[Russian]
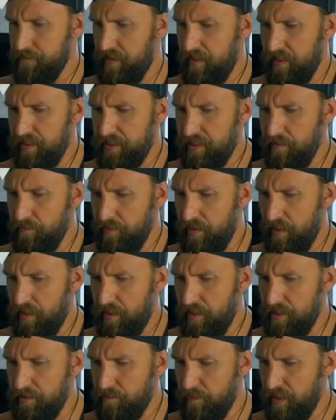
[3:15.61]
Если мне
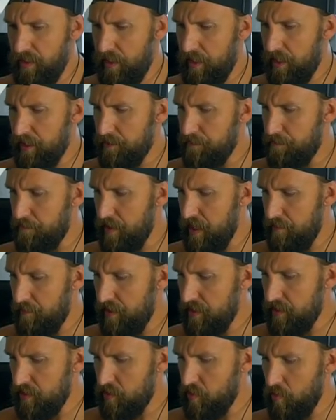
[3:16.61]
не изменяет
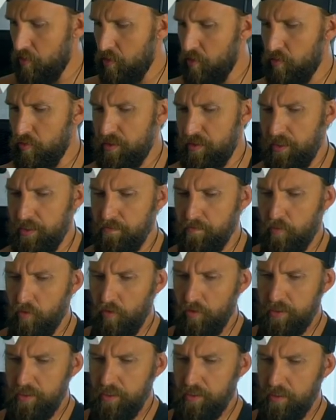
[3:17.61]
память, то крутить
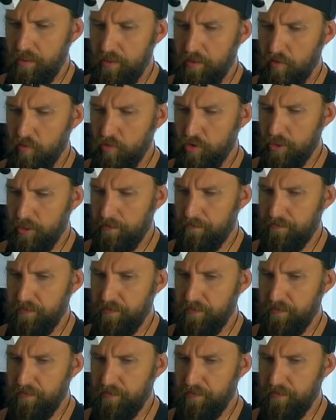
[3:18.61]
болтики нужно